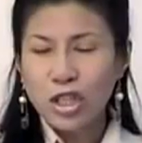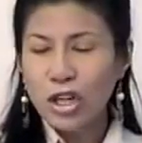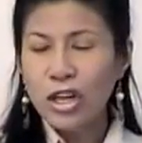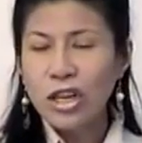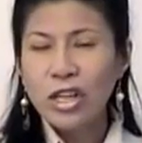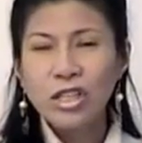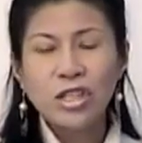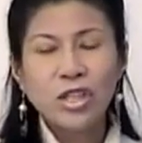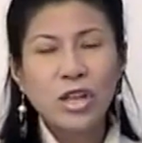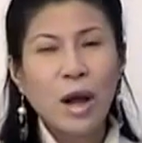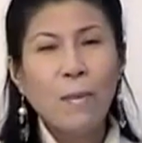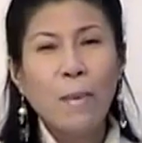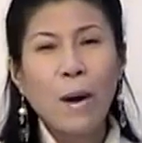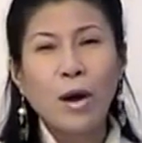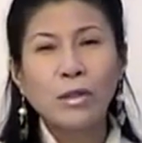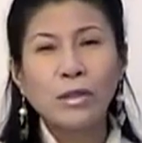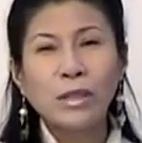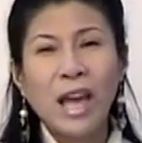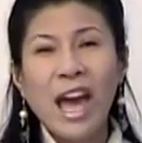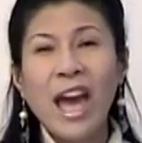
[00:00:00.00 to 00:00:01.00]

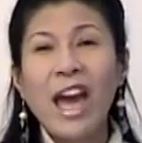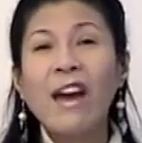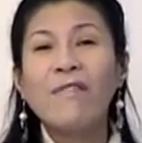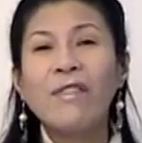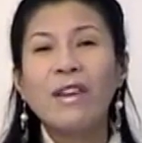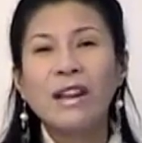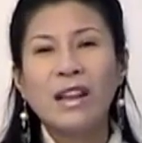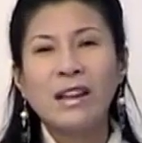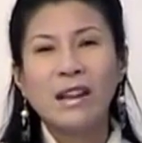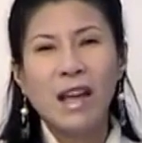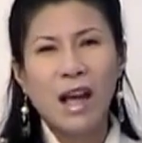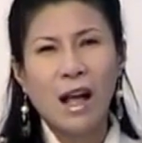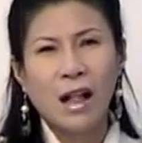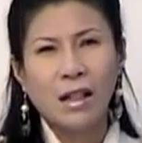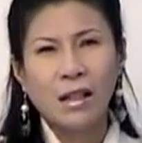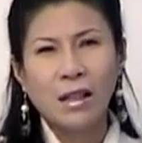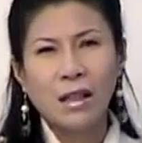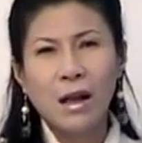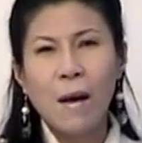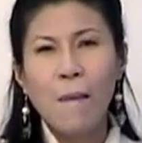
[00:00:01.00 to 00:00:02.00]
Search about heaven
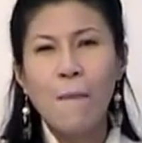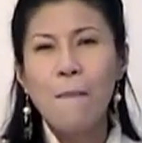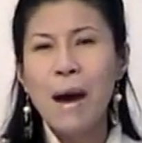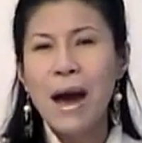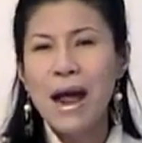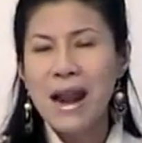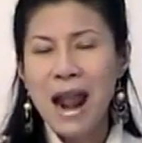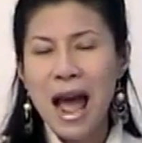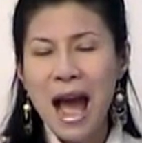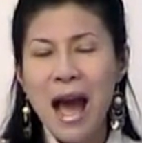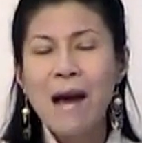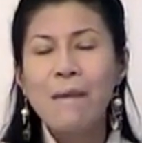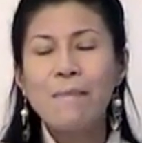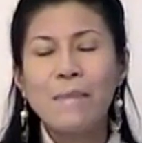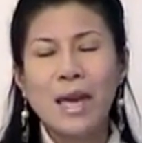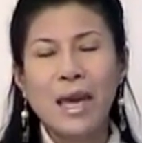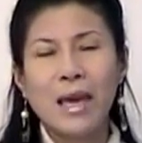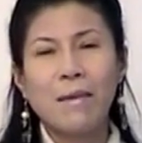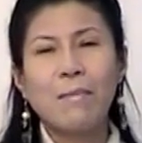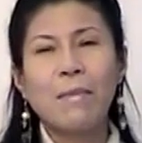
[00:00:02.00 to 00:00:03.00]
and hell.
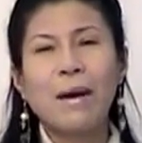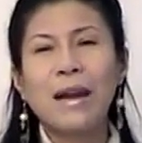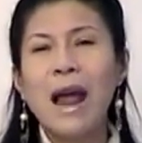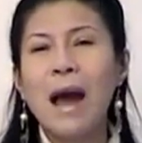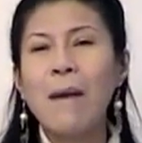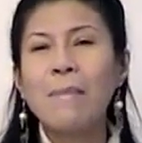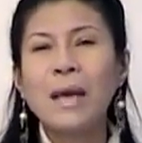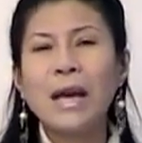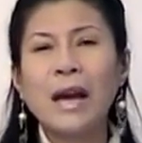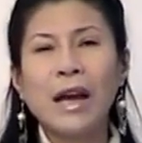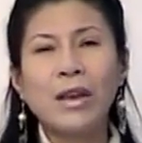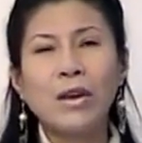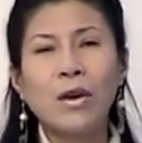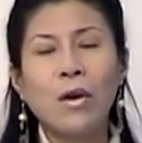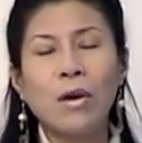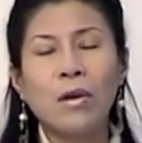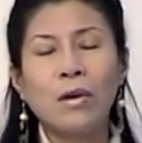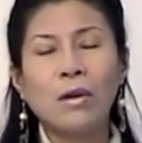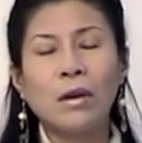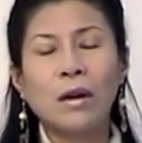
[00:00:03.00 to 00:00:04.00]
Marami, marami
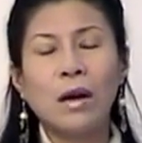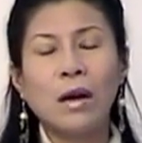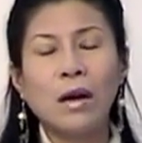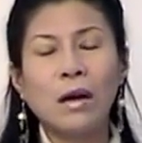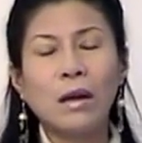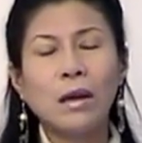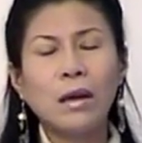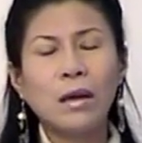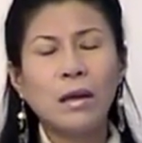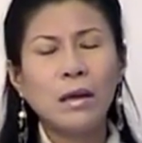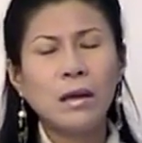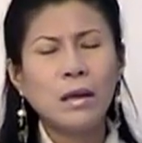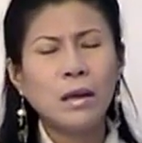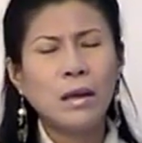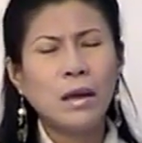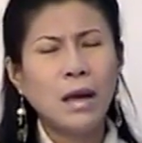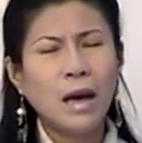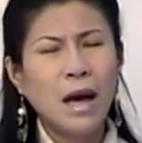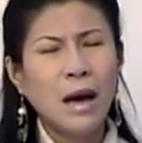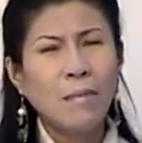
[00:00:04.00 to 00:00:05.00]
kayong
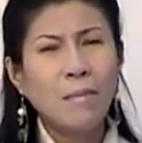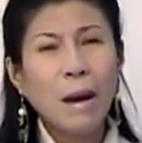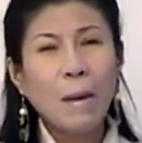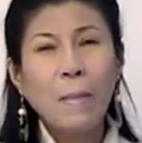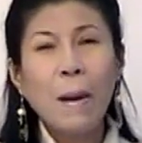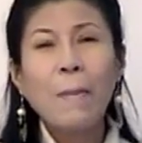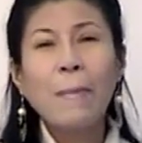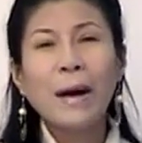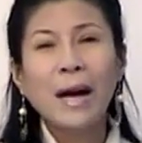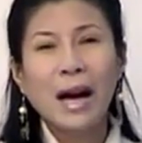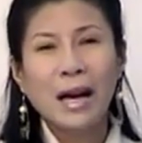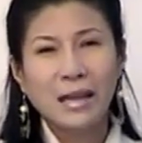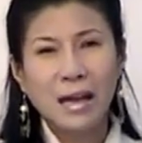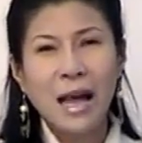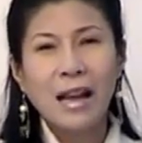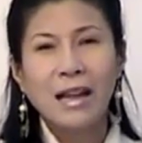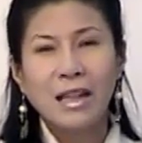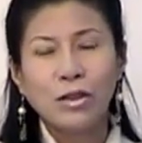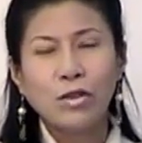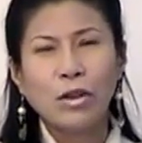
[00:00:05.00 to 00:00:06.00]

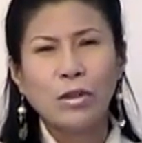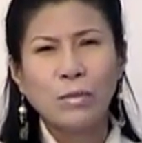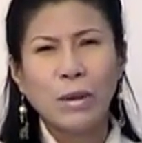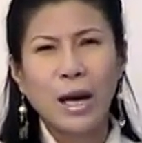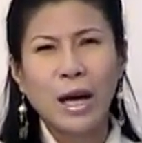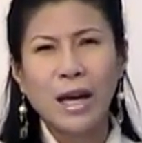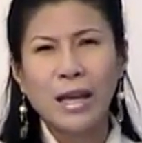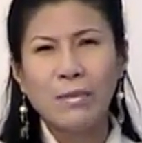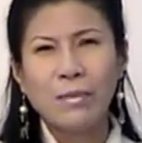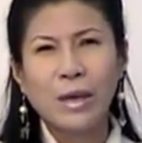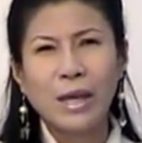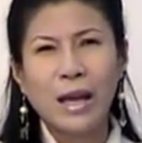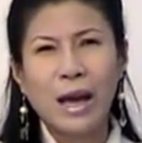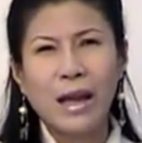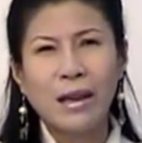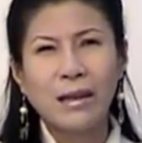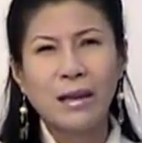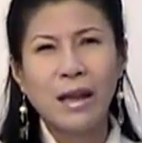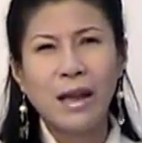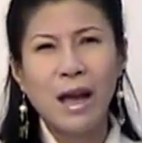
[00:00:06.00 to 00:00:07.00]
mapapag-aralan doon mga
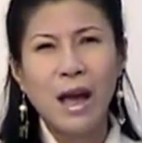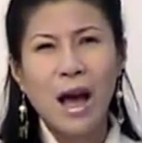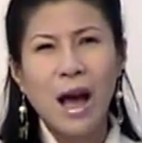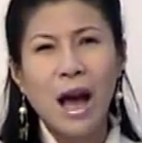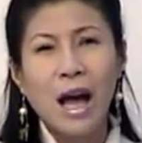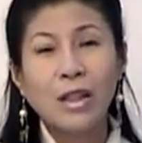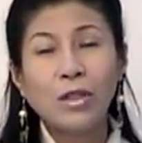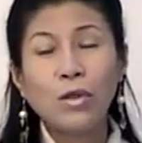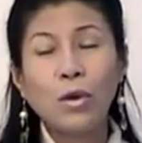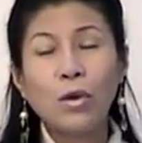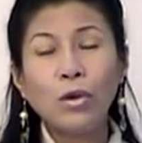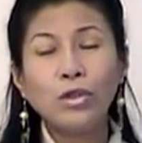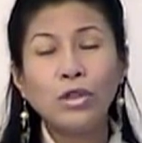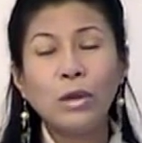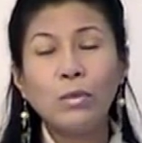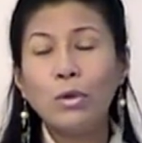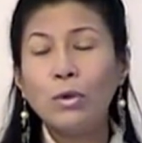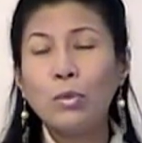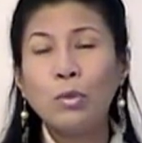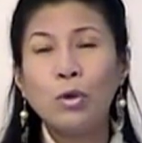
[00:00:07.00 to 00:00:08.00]
kaibigan. At
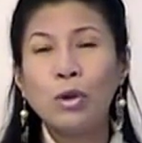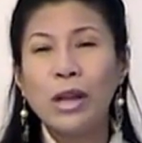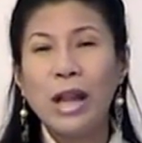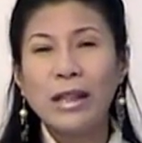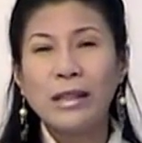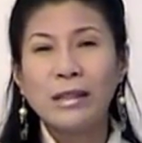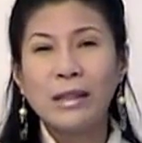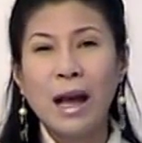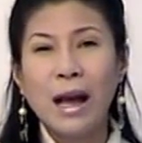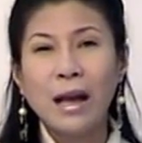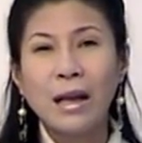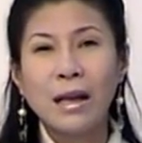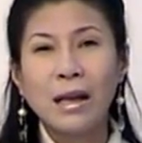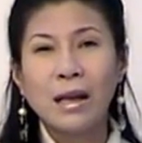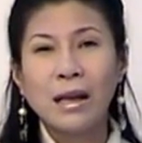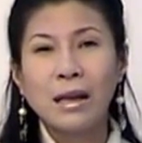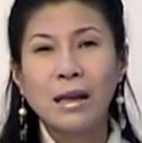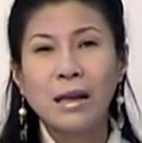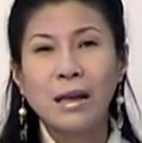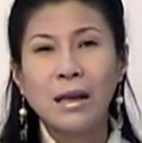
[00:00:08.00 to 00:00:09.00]
doon niya imumulat
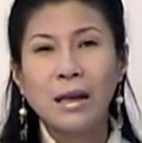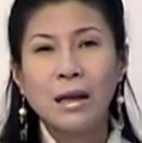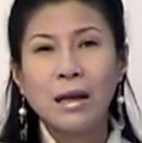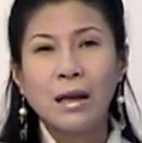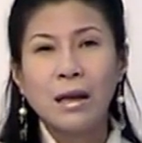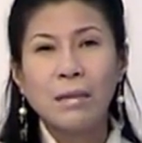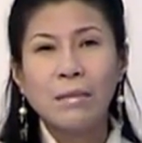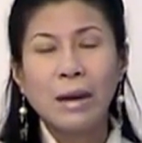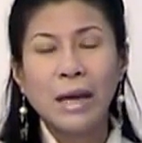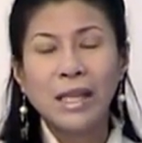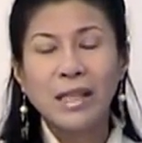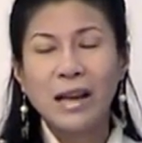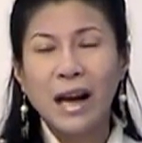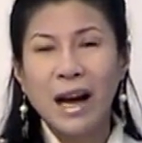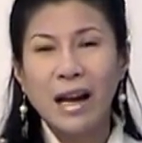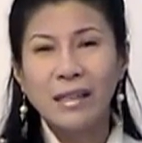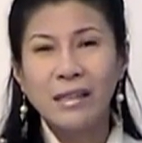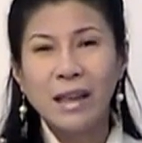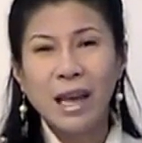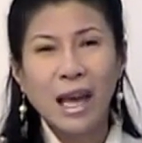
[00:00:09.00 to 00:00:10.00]
na,
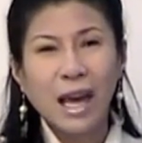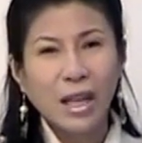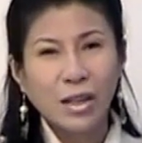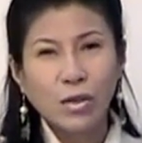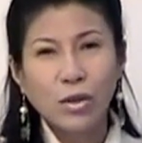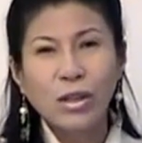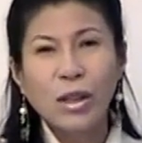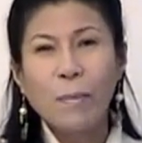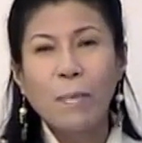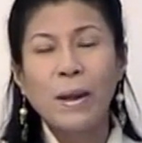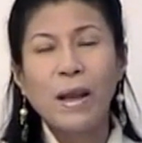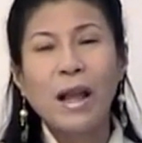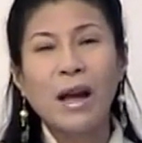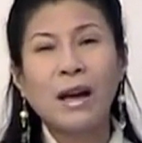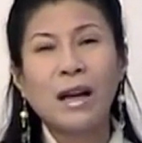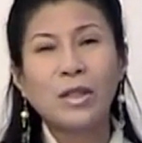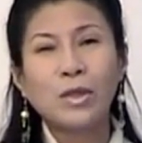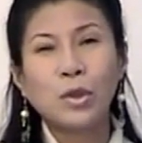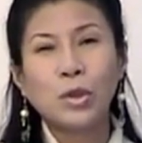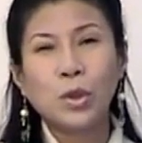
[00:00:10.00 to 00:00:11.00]
My God, ito na
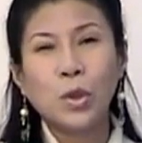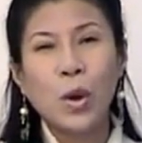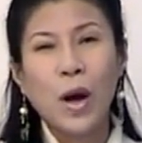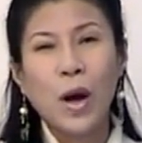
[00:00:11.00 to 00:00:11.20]
pala ang